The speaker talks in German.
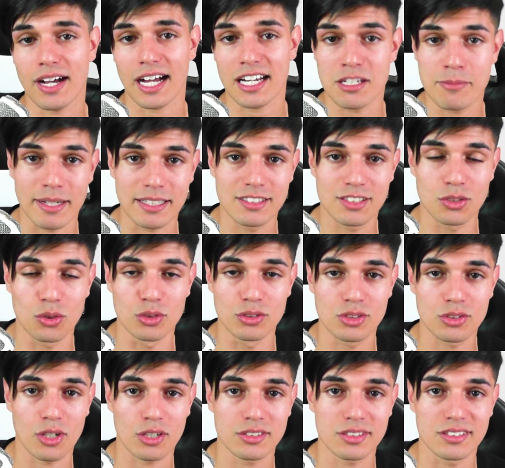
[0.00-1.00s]

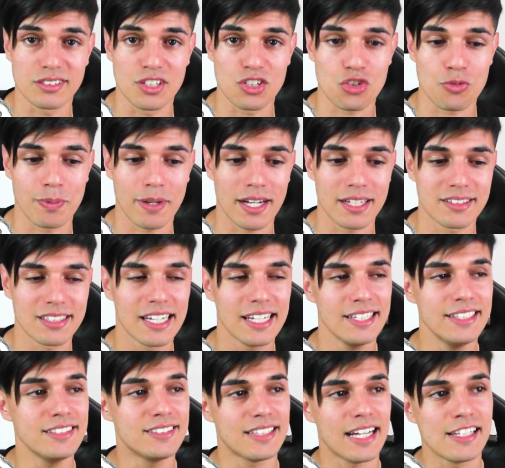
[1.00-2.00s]
Animationskosten gespart,
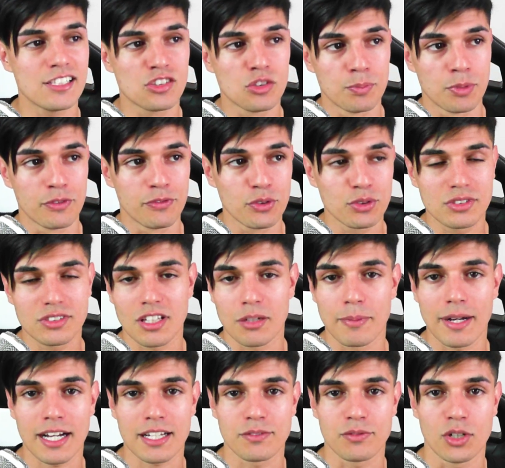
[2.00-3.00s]
ist also bewusst
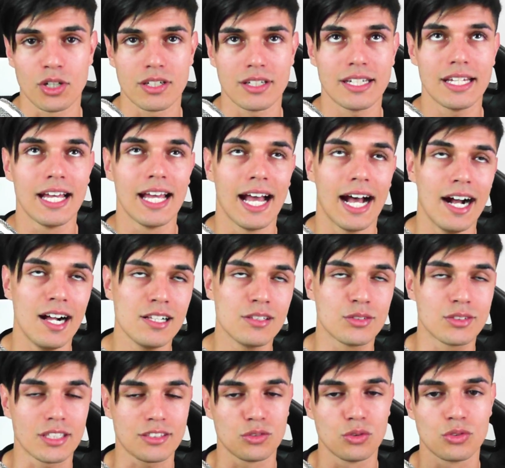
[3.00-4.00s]
gemacht worden, also
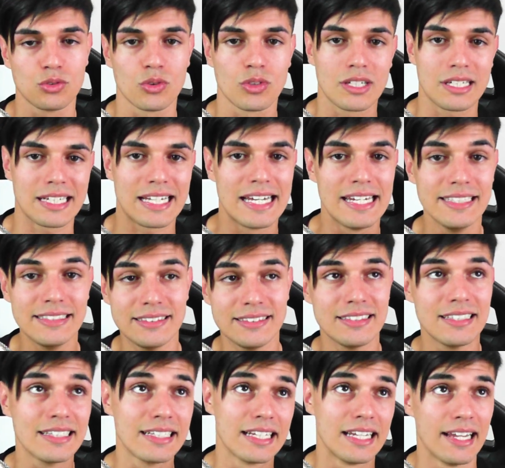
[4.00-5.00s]
ist das nur so ein
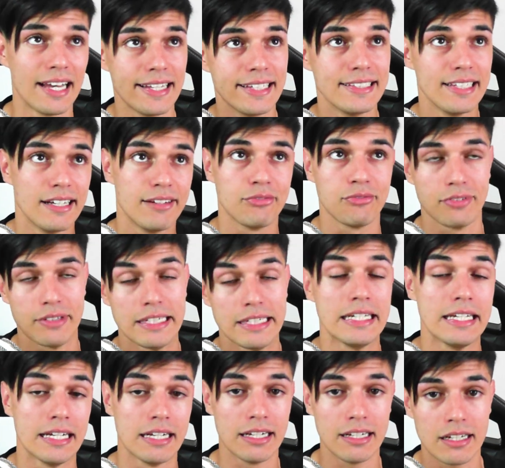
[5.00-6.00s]
klitzekleiner
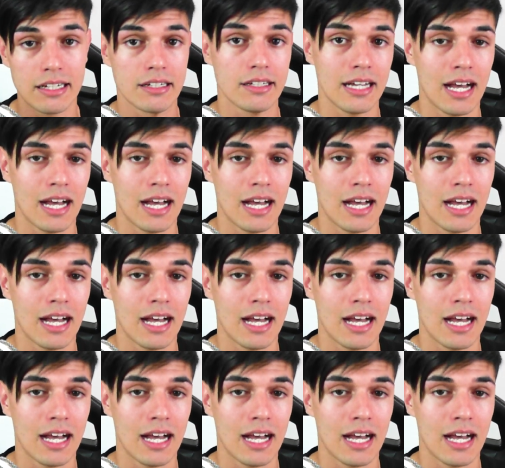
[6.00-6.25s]
Fehler.